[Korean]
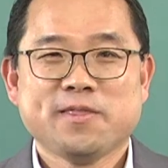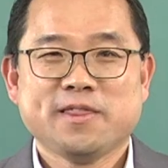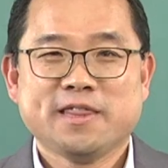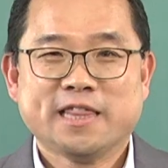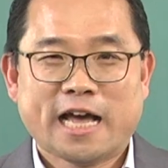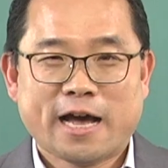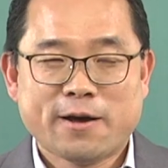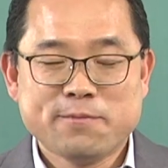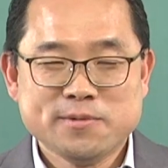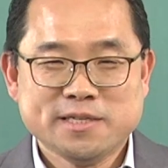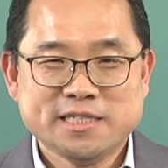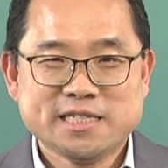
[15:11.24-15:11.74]

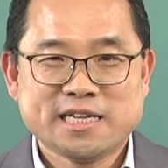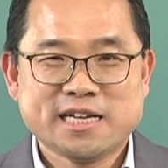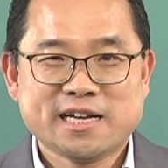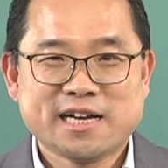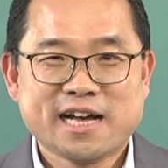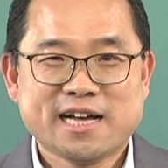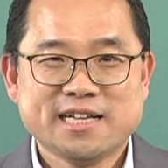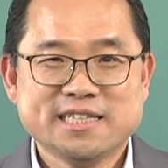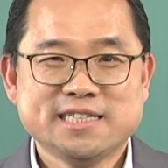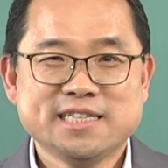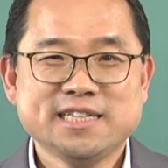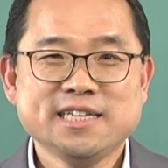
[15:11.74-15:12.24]
다음
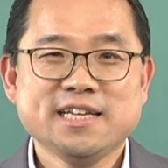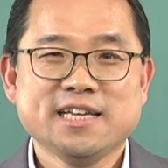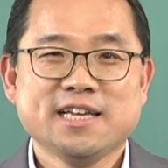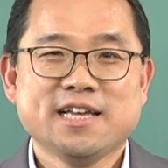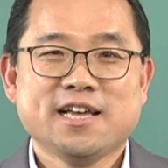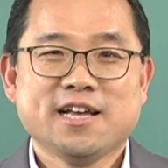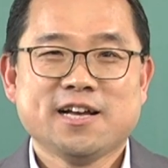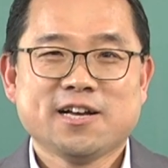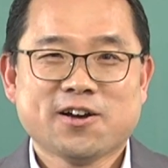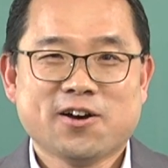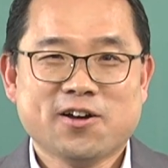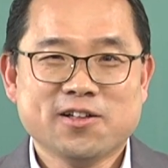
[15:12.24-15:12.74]
시간까지
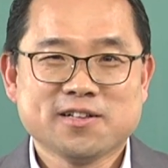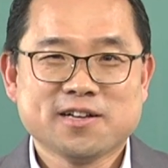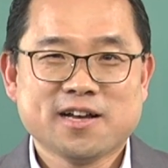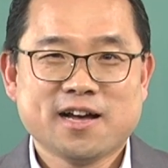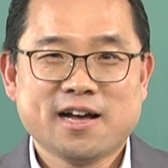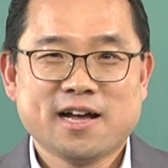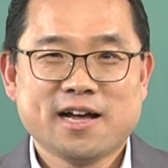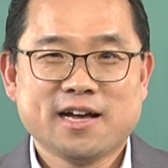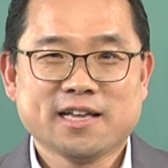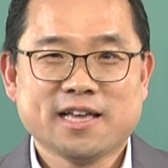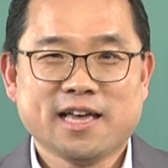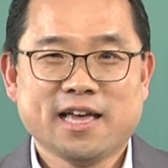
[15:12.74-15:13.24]

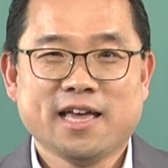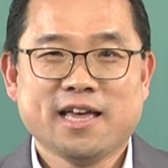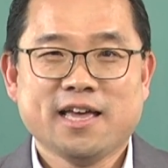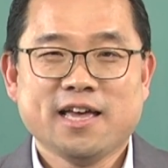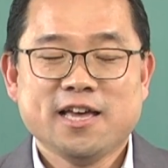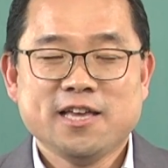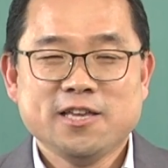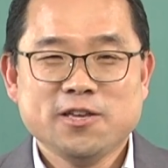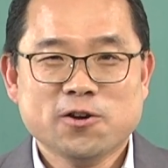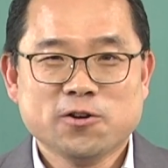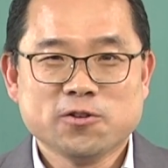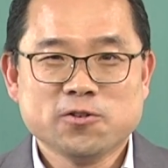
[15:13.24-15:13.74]
건강하게
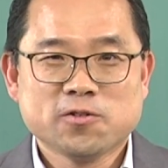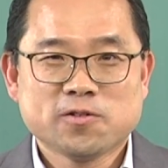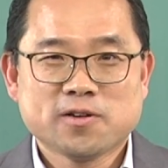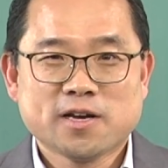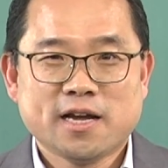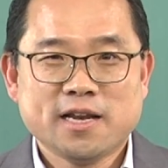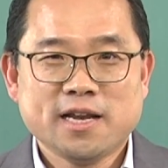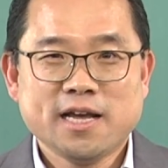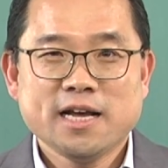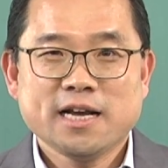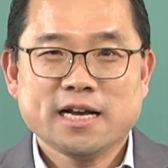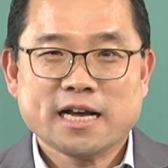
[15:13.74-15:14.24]

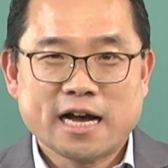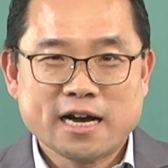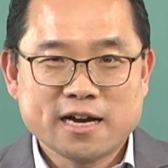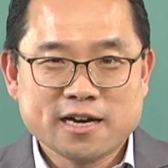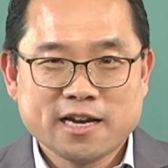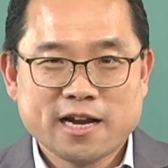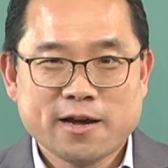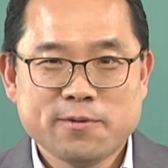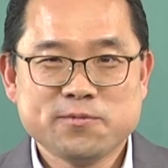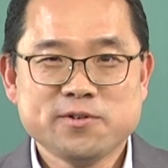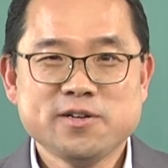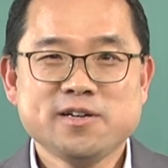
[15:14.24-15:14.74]
영육간의
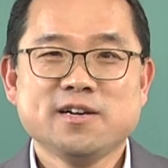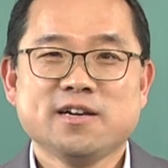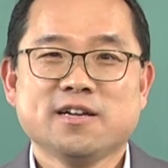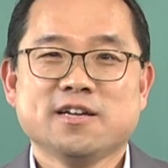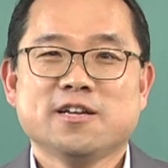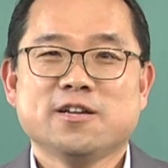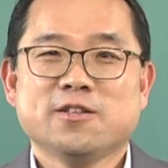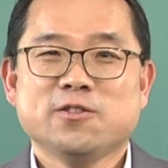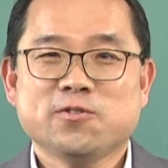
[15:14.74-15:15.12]
강건함을